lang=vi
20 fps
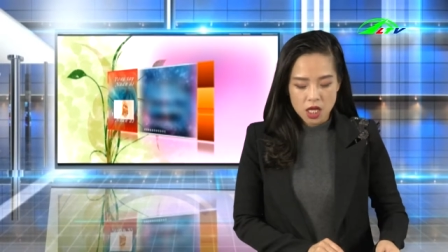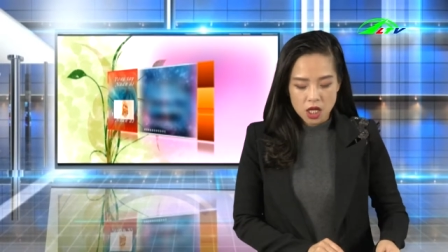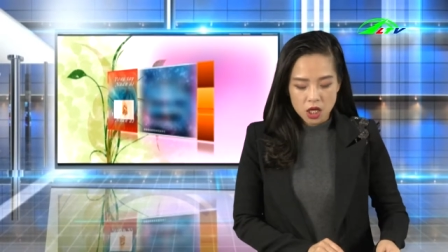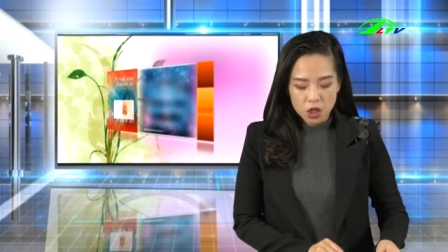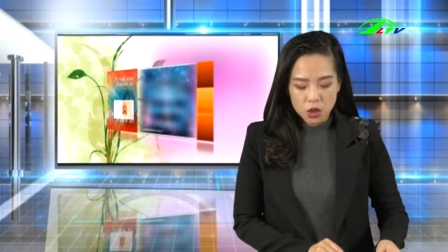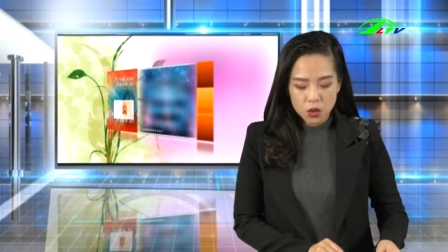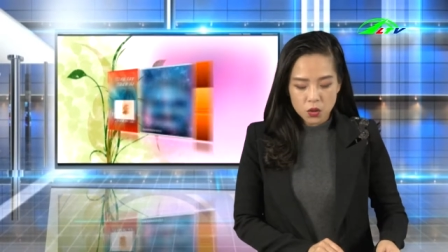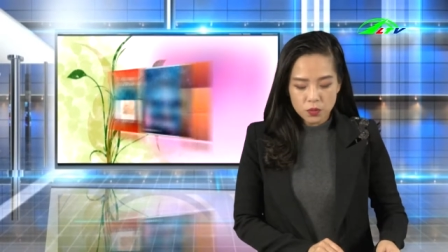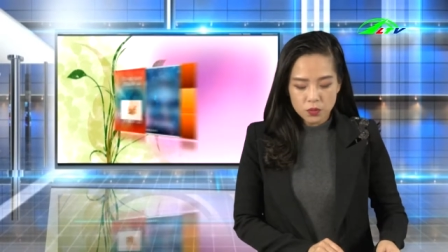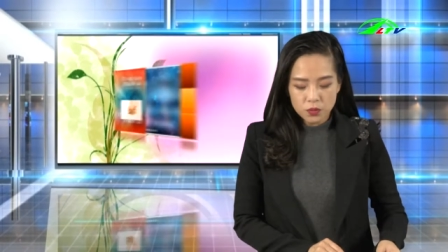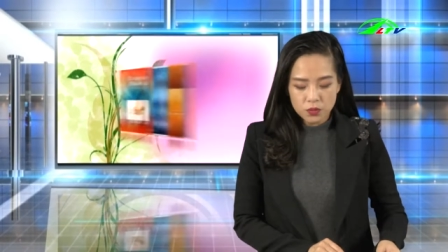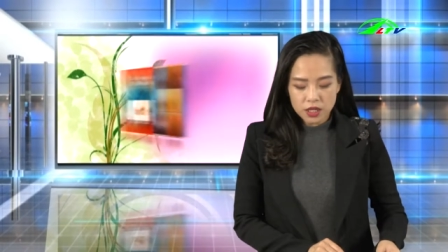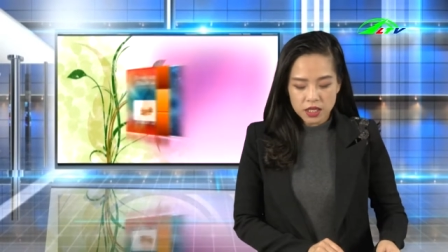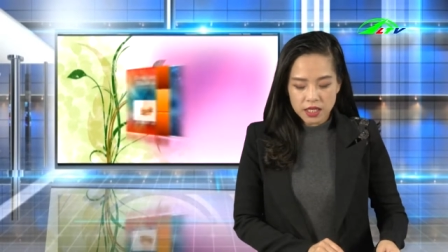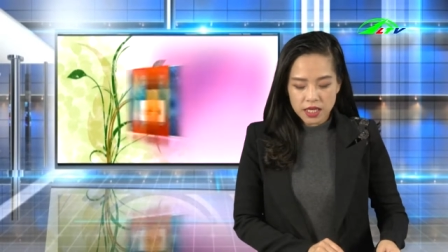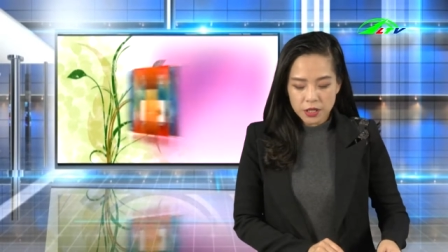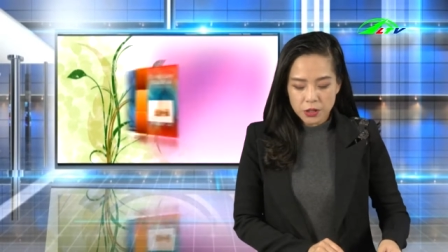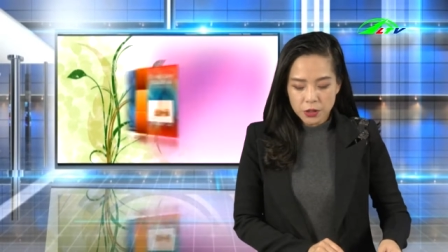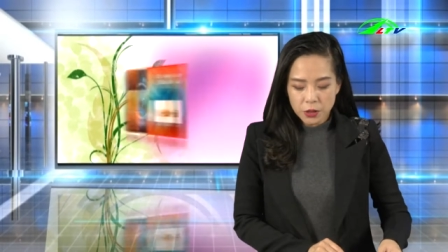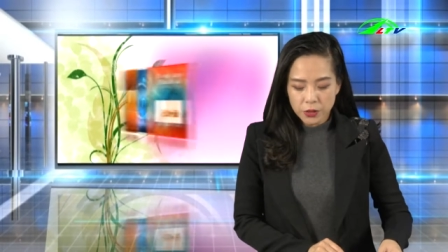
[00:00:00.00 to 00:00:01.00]
Cùng những
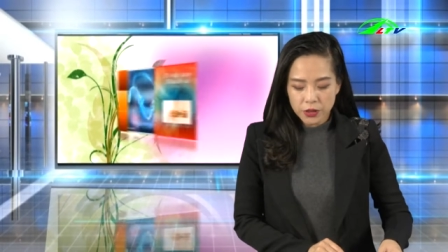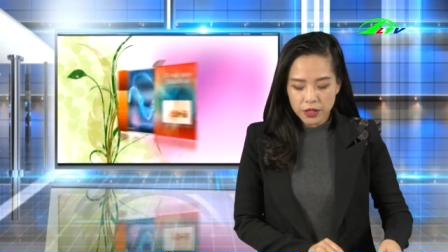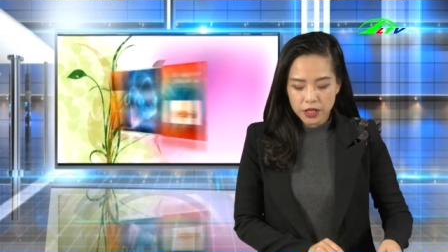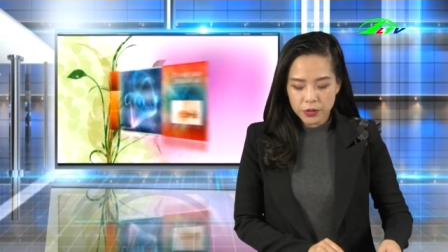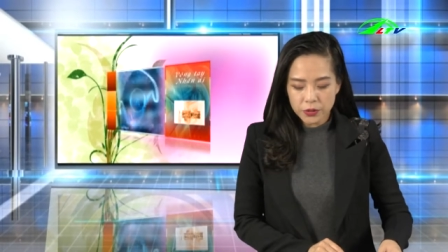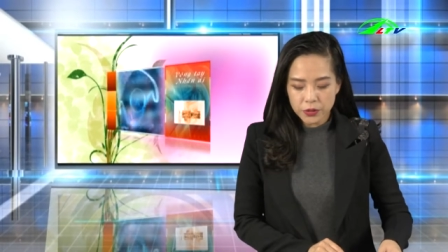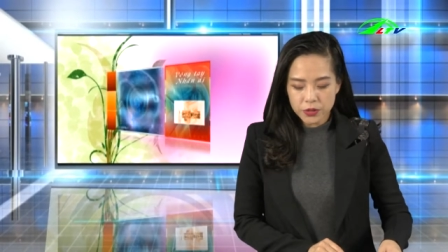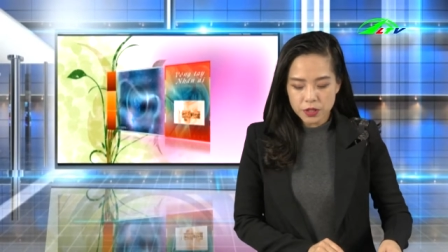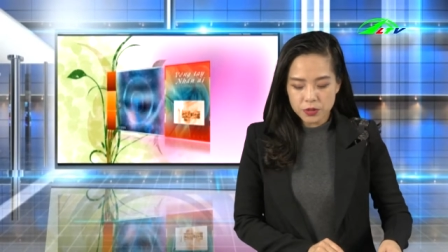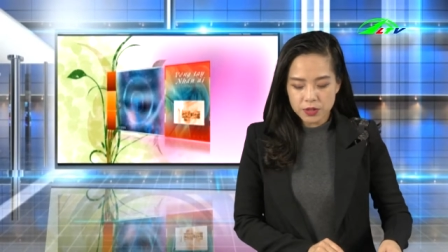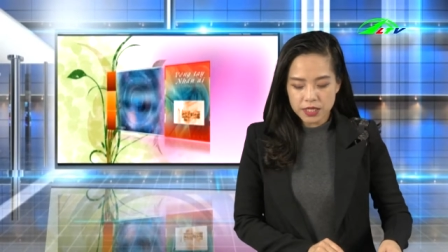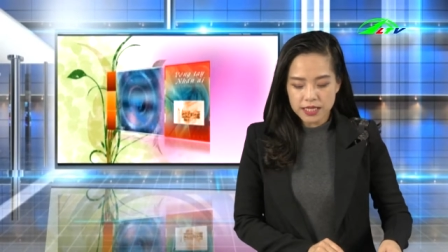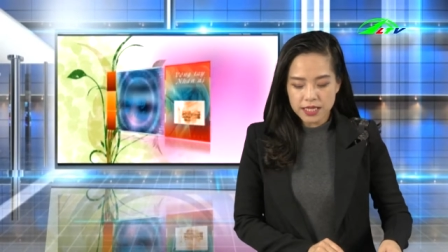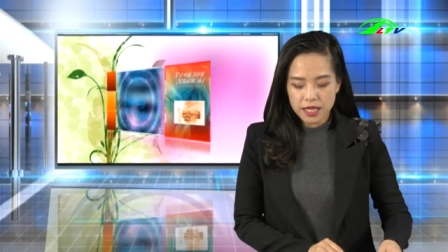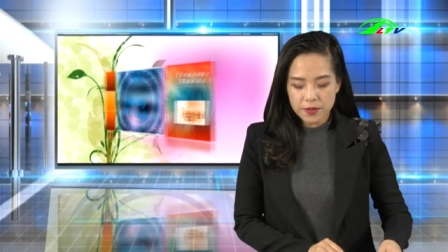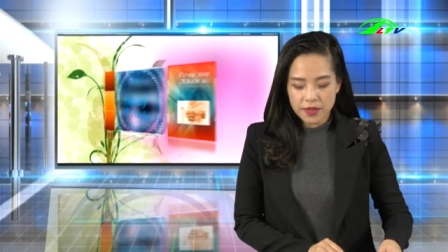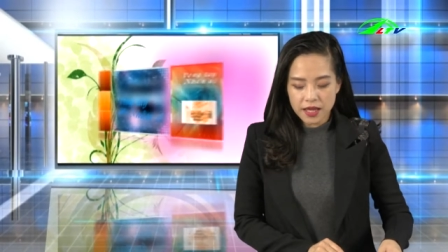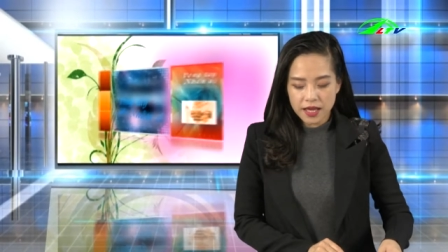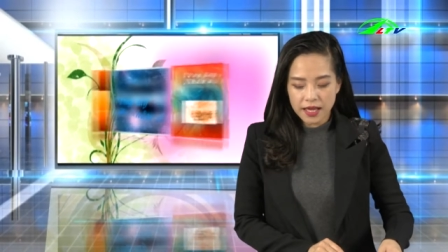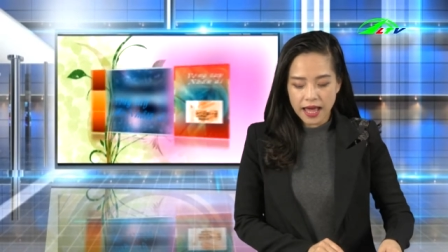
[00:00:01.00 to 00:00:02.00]
kết nối của nhiều trái
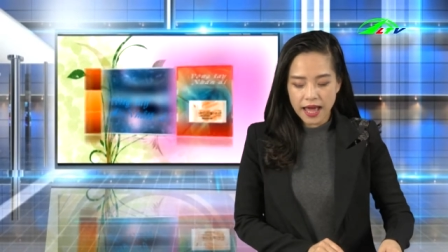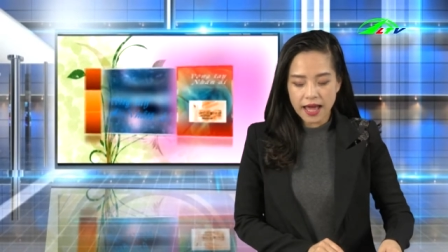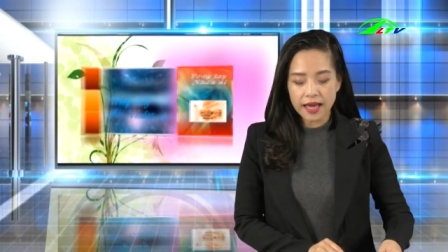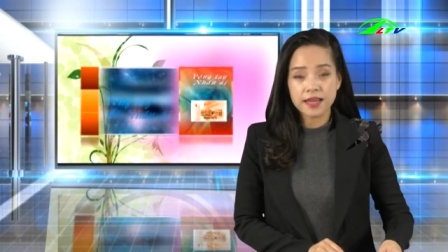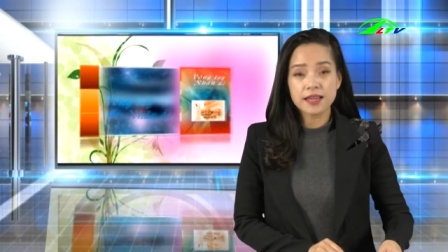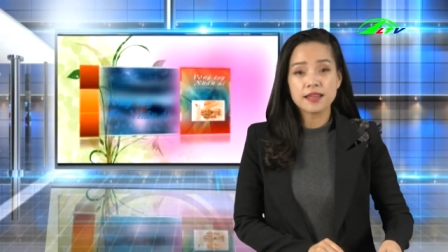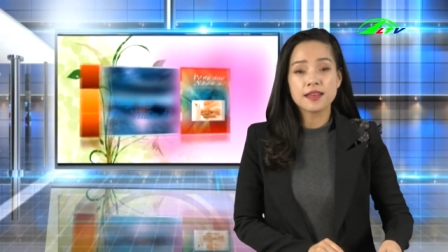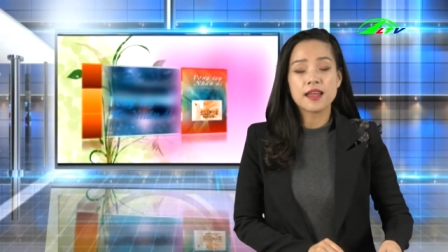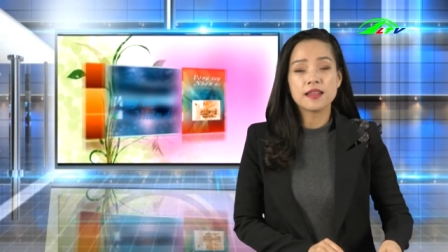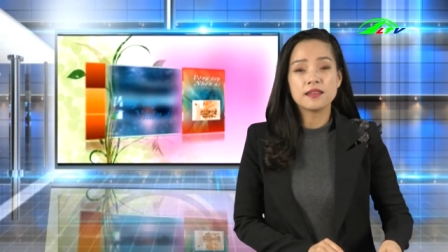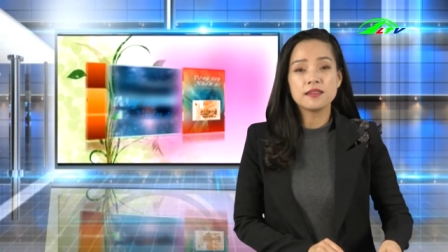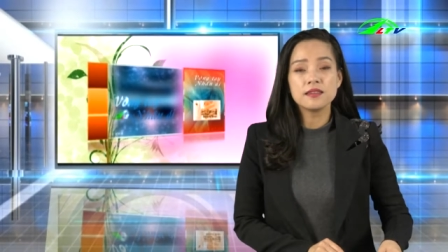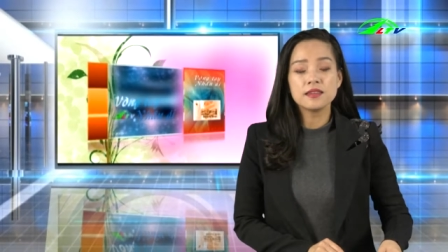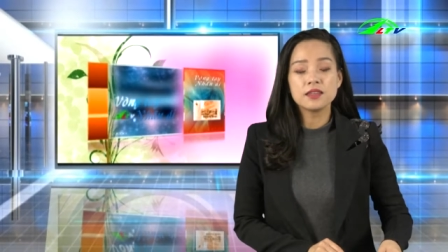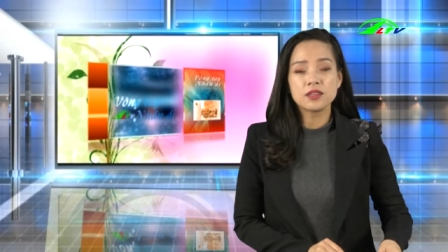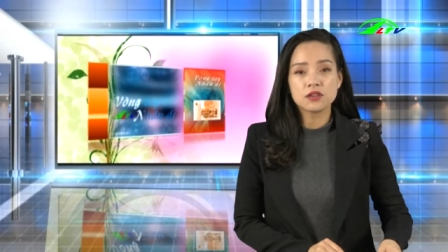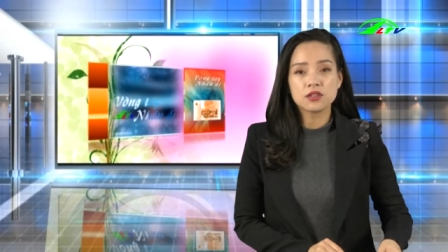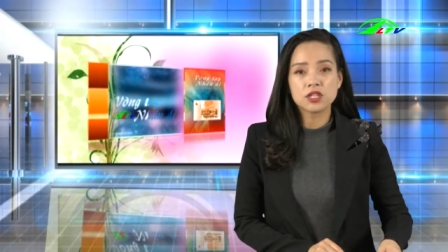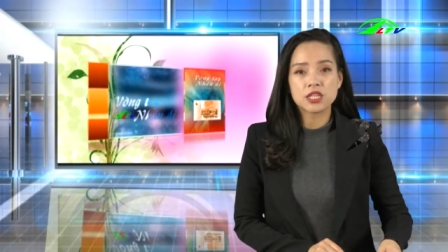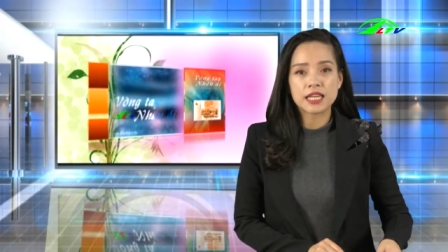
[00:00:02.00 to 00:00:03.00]
tim nhân ái đến
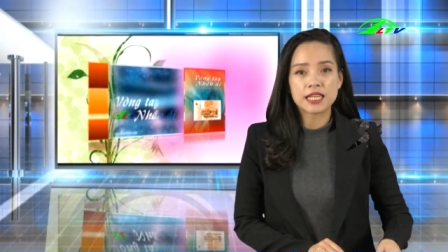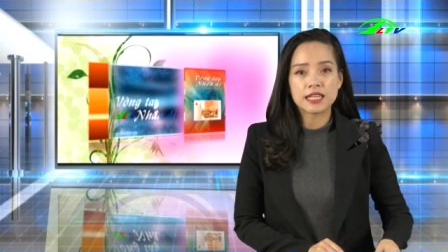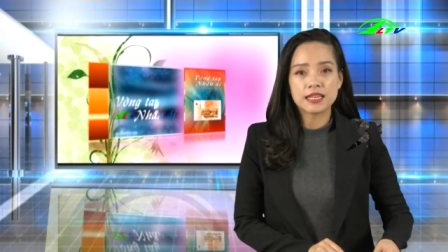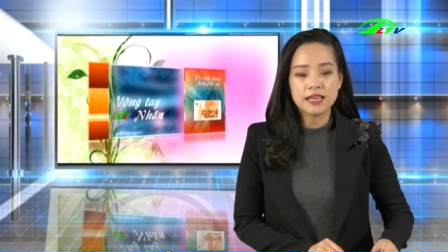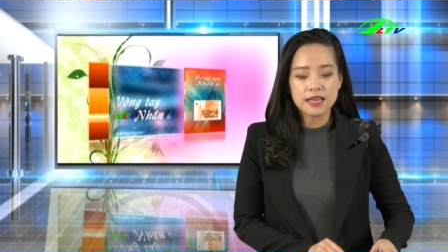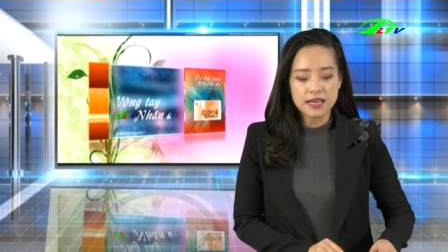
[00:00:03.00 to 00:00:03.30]
chương trình,